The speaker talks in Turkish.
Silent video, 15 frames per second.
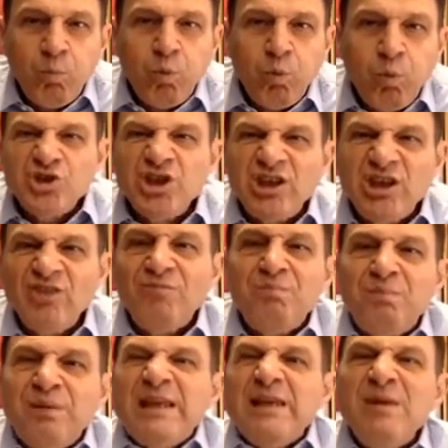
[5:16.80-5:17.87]

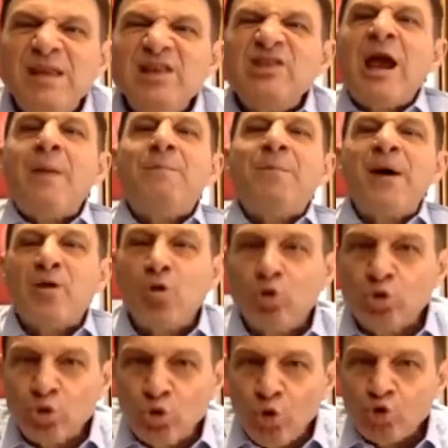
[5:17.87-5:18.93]
Pozitif bilimin rehber
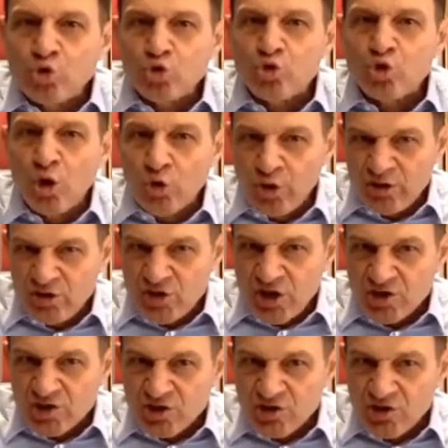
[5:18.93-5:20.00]
olduğunu o çocuğa
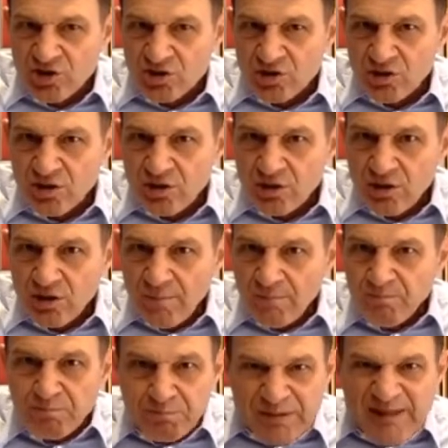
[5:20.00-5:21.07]
öğreteceksiniz
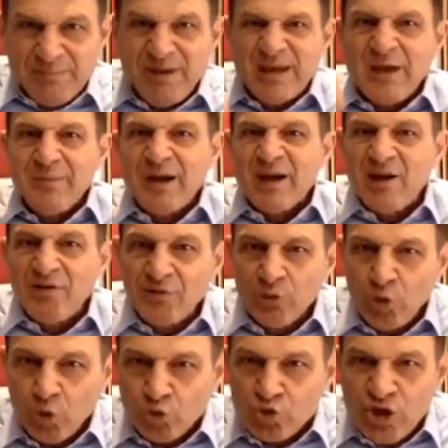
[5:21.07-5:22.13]
bilim egemen
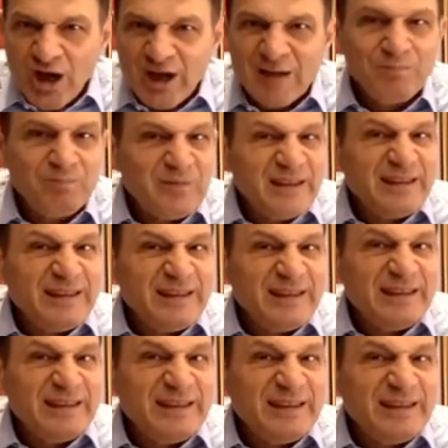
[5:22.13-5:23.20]
kafalı olacak,
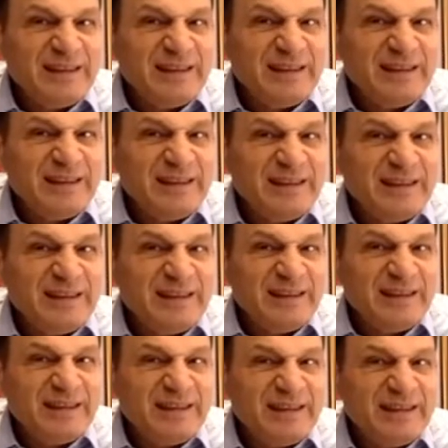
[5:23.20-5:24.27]
diyalektik
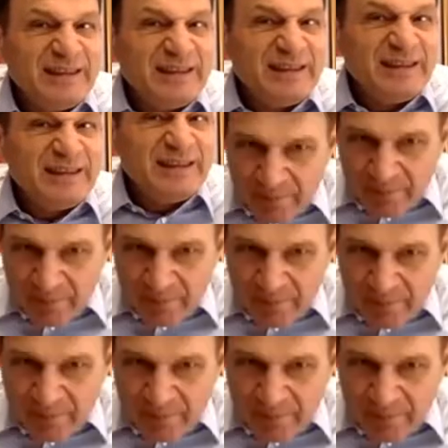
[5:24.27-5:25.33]
düşünme yapabilecek.
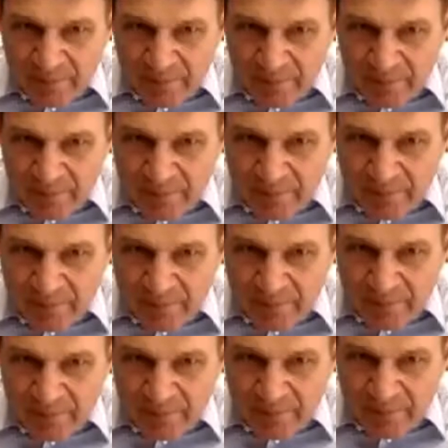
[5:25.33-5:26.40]
Bir de
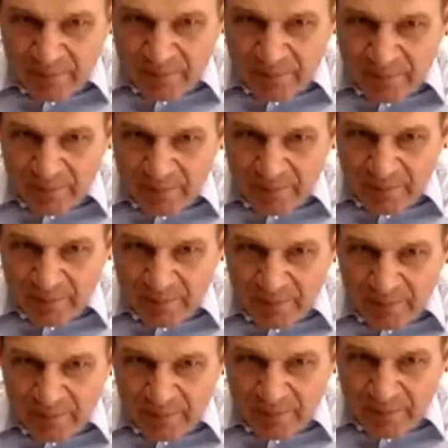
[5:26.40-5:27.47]
ulusal